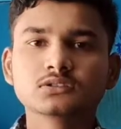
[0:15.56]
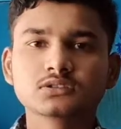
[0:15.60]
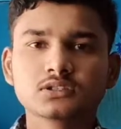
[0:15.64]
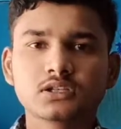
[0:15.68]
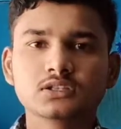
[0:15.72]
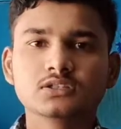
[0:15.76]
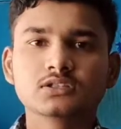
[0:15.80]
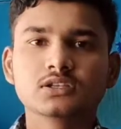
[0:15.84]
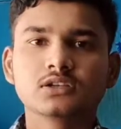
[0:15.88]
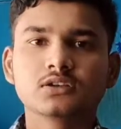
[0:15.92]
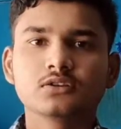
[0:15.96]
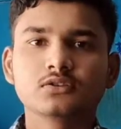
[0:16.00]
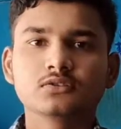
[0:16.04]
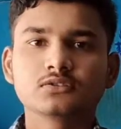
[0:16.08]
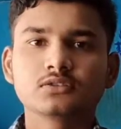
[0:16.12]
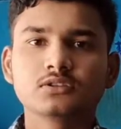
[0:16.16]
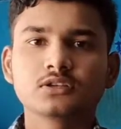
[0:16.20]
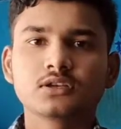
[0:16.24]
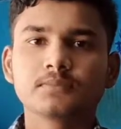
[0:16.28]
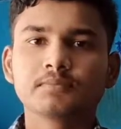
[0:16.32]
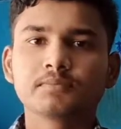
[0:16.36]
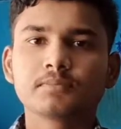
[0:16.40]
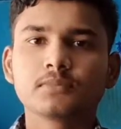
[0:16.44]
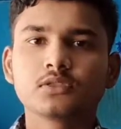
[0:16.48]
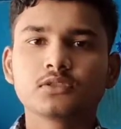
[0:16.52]
चल सके
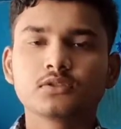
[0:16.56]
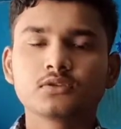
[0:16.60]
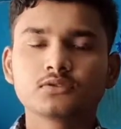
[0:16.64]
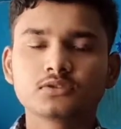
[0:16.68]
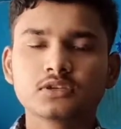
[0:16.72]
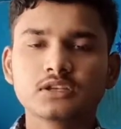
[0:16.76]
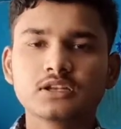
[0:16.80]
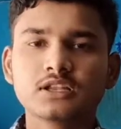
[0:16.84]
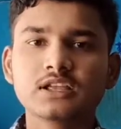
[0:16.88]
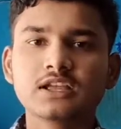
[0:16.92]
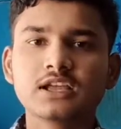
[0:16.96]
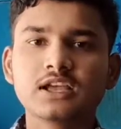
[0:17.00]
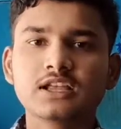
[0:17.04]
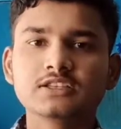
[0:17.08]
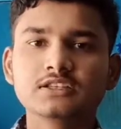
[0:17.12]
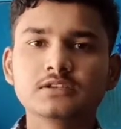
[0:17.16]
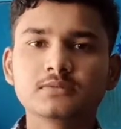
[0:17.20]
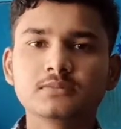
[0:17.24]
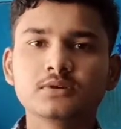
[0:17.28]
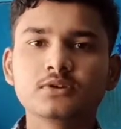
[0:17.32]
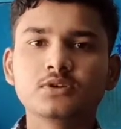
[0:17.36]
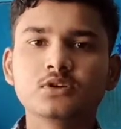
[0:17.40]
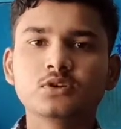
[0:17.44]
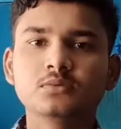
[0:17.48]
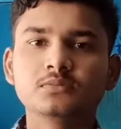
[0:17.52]
उससे तो चलिए आज
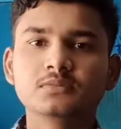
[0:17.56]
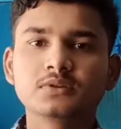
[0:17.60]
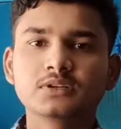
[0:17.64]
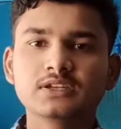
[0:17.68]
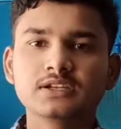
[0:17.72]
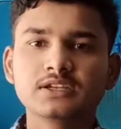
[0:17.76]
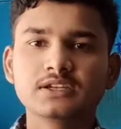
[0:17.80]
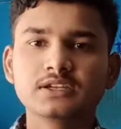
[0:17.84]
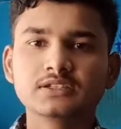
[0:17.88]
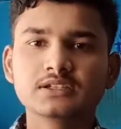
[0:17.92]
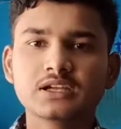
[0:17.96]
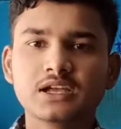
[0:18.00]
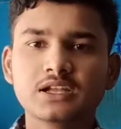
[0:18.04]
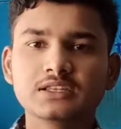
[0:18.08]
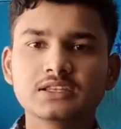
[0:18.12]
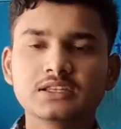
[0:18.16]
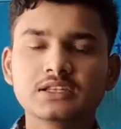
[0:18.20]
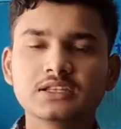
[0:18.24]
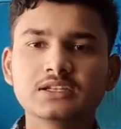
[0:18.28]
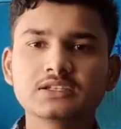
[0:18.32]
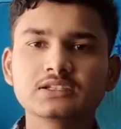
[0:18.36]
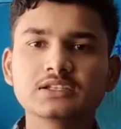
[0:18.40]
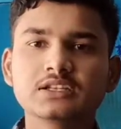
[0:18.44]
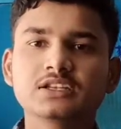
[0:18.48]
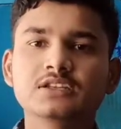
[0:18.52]
की वीडियो में ये
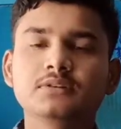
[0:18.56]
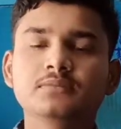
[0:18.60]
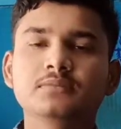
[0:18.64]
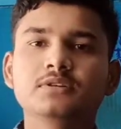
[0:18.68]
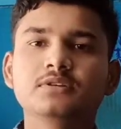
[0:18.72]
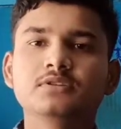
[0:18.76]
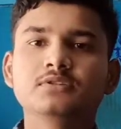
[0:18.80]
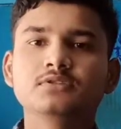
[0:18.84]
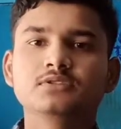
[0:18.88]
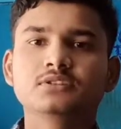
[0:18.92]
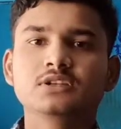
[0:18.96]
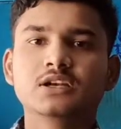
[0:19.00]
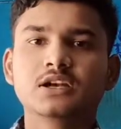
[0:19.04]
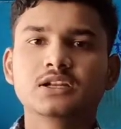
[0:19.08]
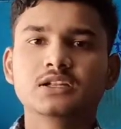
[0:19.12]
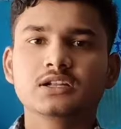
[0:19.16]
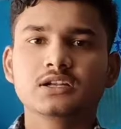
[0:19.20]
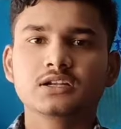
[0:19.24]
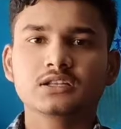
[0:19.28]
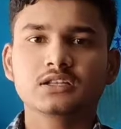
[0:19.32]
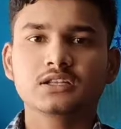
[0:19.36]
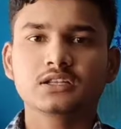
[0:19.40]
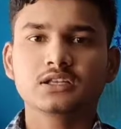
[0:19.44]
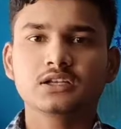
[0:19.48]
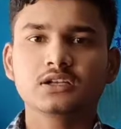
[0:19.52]
जानते हैं चलिए वीडियो स्टार्ट
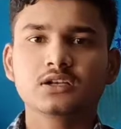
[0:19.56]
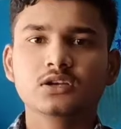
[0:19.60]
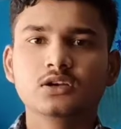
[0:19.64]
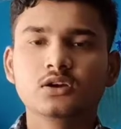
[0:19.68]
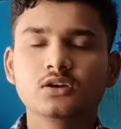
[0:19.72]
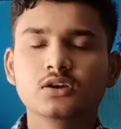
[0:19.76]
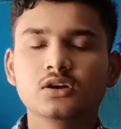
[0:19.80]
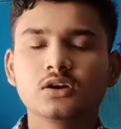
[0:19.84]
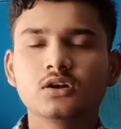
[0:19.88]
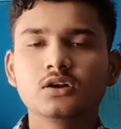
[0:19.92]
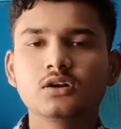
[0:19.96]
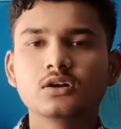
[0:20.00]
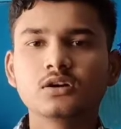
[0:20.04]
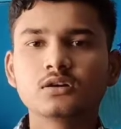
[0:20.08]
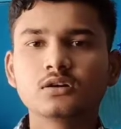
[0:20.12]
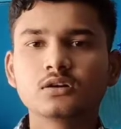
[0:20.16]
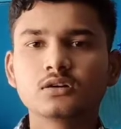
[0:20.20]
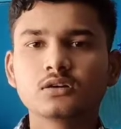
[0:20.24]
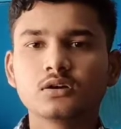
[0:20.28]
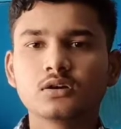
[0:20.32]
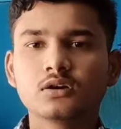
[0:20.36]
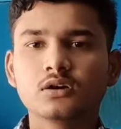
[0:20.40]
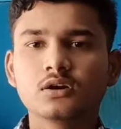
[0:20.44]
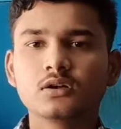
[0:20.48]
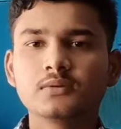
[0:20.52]
करते हैं
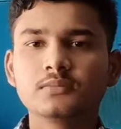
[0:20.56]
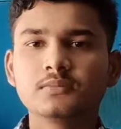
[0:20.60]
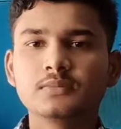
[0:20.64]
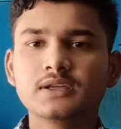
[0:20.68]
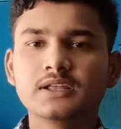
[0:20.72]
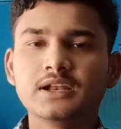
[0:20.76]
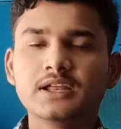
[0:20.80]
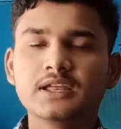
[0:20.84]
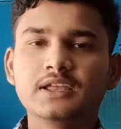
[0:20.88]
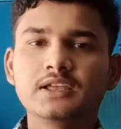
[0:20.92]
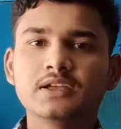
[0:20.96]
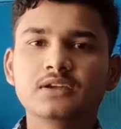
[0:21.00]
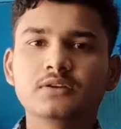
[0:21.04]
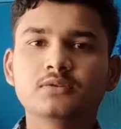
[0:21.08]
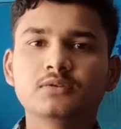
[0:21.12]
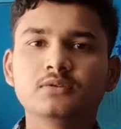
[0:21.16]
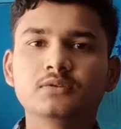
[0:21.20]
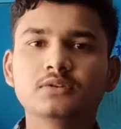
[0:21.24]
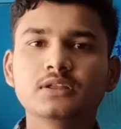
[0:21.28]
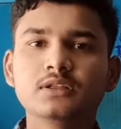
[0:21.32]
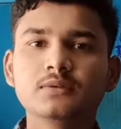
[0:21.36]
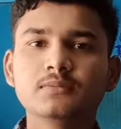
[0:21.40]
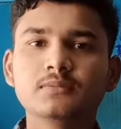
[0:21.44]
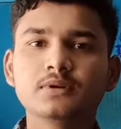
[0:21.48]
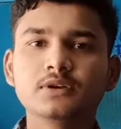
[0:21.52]
और और मेरा एक
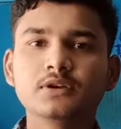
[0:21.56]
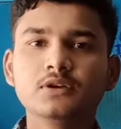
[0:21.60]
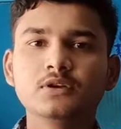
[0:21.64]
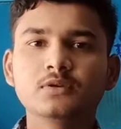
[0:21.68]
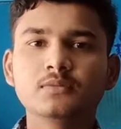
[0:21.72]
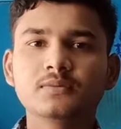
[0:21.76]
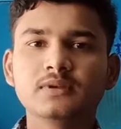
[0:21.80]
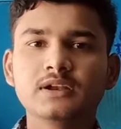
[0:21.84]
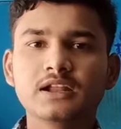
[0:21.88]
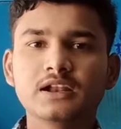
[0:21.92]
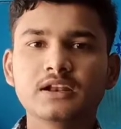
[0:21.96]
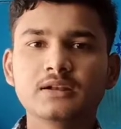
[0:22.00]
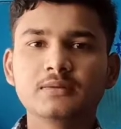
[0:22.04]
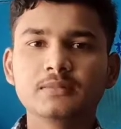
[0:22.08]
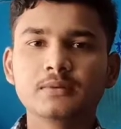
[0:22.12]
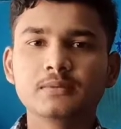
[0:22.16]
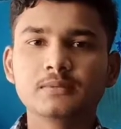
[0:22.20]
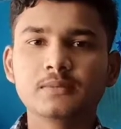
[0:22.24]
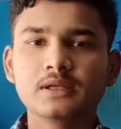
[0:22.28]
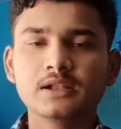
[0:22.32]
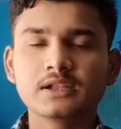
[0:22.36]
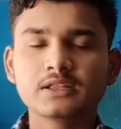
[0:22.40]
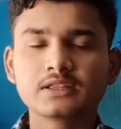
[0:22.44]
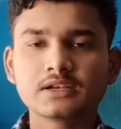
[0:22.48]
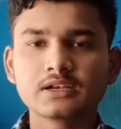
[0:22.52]
अनुरोध है वीडियो बनाने में
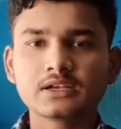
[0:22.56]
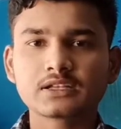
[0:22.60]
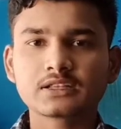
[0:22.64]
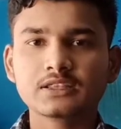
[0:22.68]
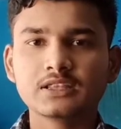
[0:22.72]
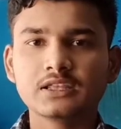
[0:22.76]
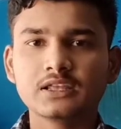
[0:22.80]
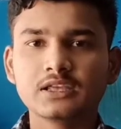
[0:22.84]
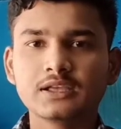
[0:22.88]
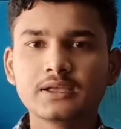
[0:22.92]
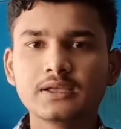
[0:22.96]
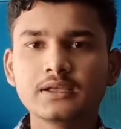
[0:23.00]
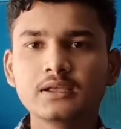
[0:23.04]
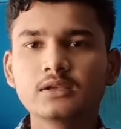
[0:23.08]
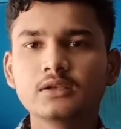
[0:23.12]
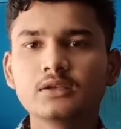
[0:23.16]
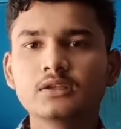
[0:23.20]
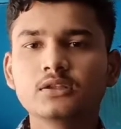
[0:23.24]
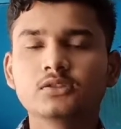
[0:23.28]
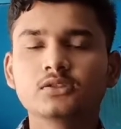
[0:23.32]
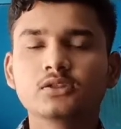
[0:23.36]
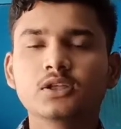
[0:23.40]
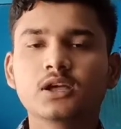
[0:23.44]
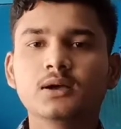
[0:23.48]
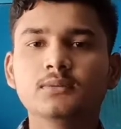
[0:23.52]
मेहनत लगती है
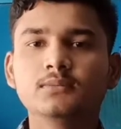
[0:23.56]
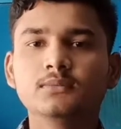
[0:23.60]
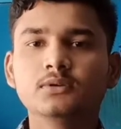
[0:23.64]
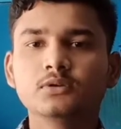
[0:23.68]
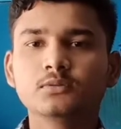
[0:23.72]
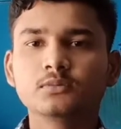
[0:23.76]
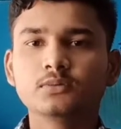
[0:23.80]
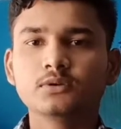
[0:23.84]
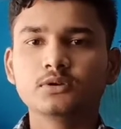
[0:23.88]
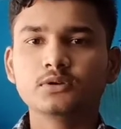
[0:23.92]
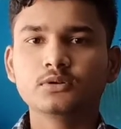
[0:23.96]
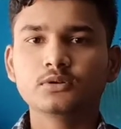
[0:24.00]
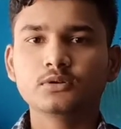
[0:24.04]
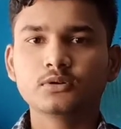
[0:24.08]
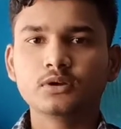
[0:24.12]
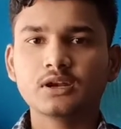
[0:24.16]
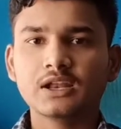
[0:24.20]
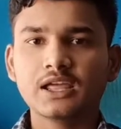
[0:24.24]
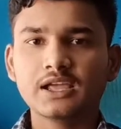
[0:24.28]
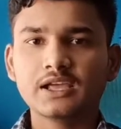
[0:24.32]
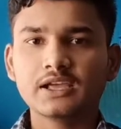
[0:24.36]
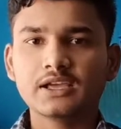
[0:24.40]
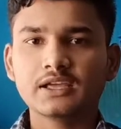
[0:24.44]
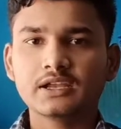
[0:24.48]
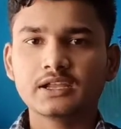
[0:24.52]
तो आप लोग वीडियो को
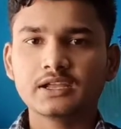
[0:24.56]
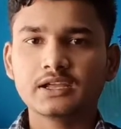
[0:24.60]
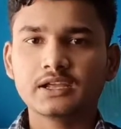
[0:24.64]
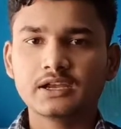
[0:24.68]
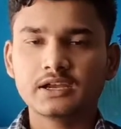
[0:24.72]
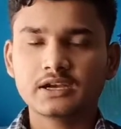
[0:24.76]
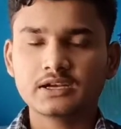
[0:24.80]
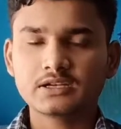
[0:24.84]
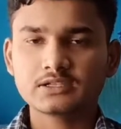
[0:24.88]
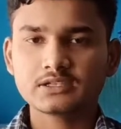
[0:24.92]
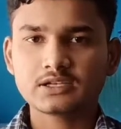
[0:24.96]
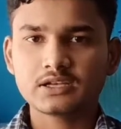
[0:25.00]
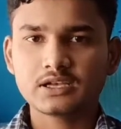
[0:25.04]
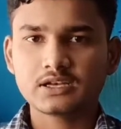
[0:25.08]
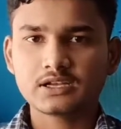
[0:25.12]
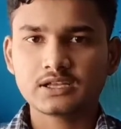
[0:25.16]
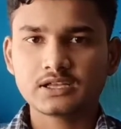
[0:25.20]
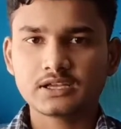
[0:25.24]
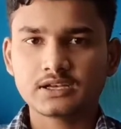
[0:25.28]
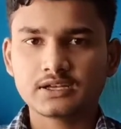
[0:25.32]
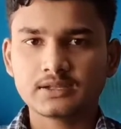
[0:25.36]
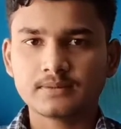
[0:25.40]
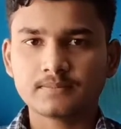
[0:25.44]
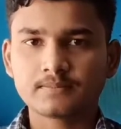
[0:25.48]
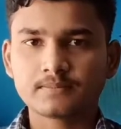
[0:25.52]
लाइक करें एंड शेयर
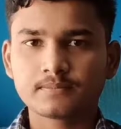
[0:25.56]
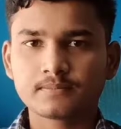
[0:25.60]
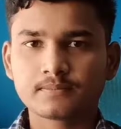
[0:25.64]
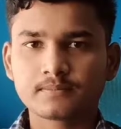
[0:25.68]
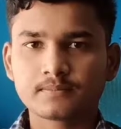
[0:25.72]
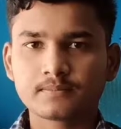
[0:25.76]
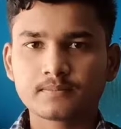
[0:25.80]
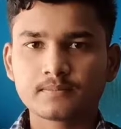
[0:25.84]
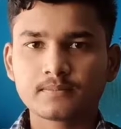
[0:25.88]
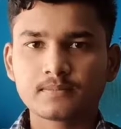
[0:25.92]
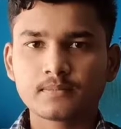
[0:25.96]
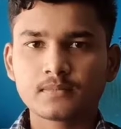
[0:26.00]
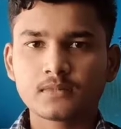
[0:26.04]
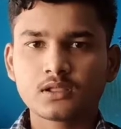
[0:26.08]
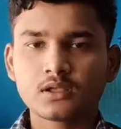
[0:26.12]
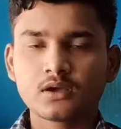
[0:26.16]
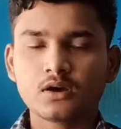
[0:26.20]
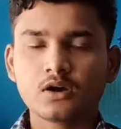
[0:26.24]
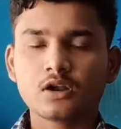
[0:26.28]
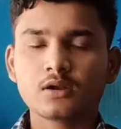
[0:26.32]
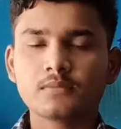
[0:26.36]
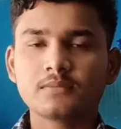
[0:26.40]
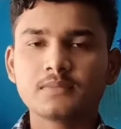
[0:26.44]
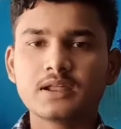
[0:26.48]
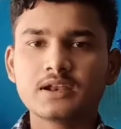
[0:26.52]
करें
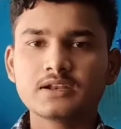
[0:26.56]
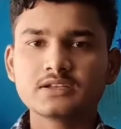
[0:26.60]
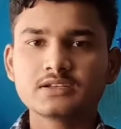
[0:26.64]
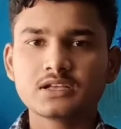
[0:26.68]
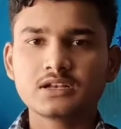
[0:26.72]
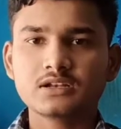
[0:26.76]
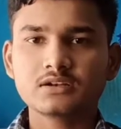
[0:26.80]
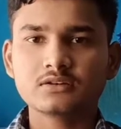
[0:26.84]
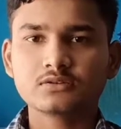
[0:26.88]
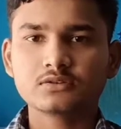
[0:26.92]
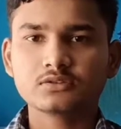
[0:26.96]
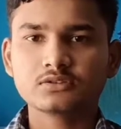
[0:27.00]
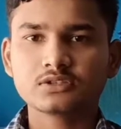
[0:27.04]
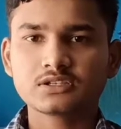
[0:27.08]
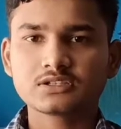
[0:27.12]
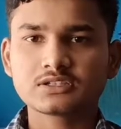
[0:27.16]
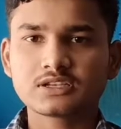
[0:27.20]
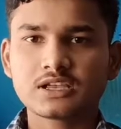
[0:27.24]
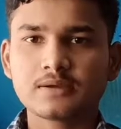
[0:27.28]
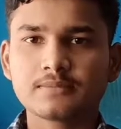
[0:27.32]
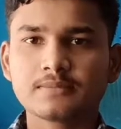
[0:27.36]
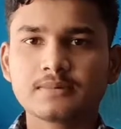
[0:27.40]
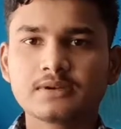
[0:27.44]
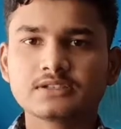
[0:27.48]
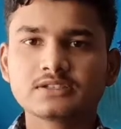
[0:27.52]
और हमारे चैनल को
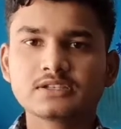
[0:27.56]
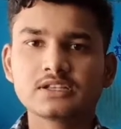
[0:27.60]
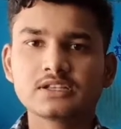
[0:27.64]
सब्सक्राइब करें